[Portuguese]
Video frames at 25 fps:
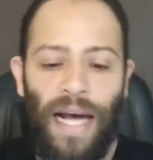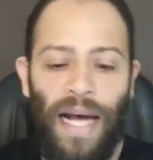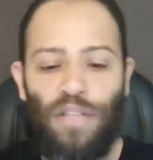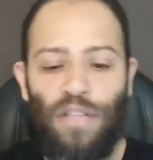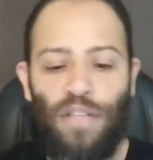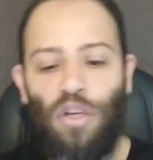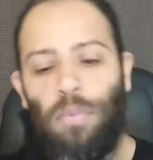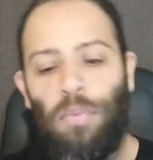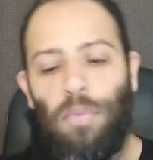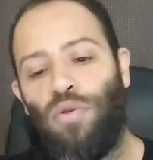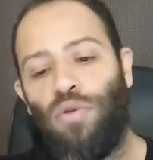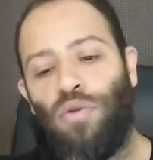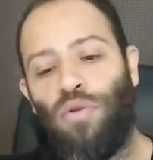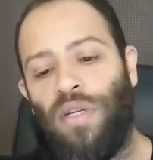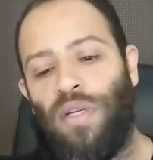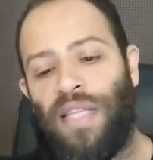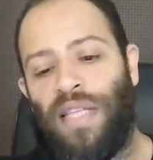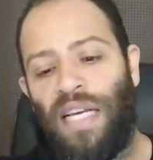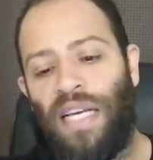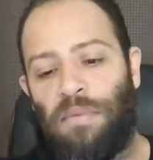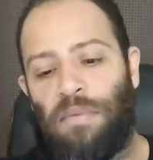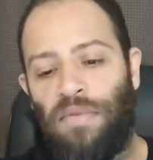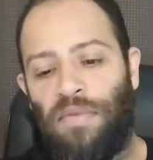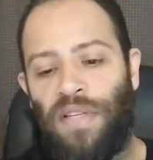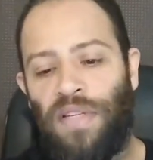As
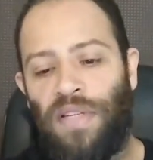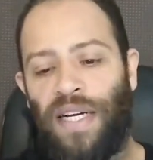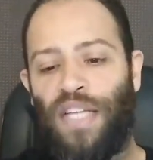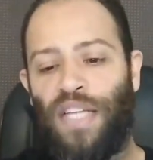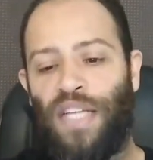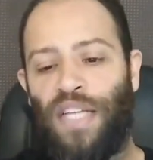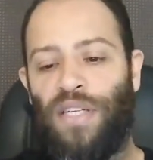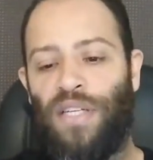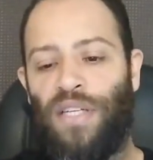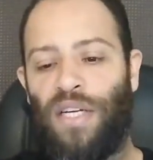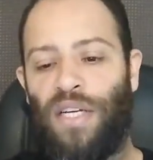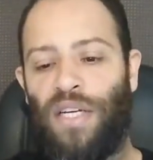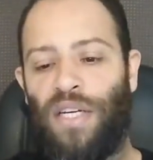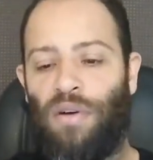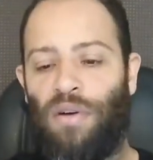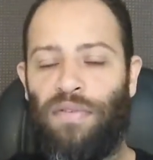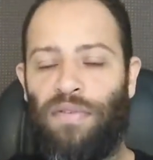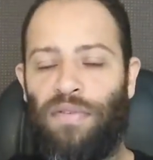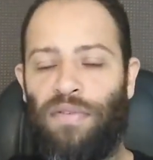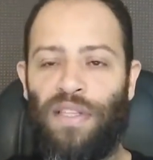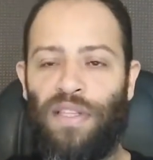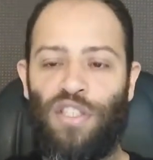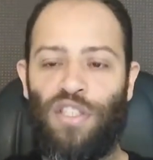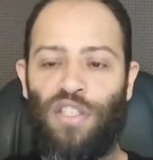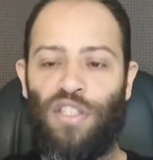oportunidades para você ganhar dinheiro com a
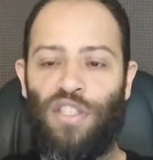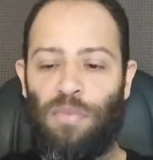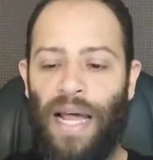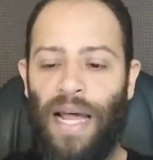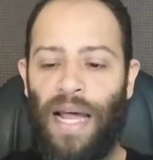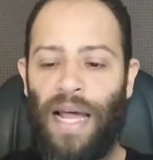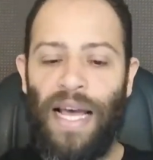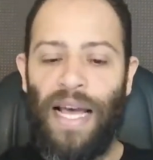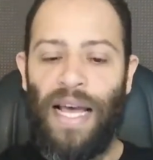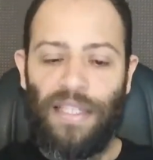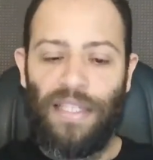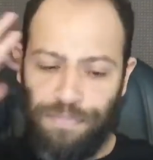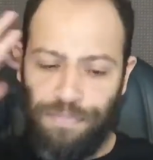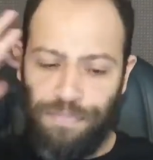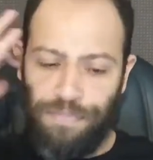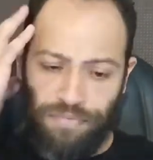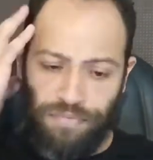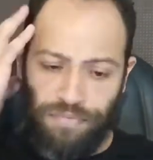venda de espirais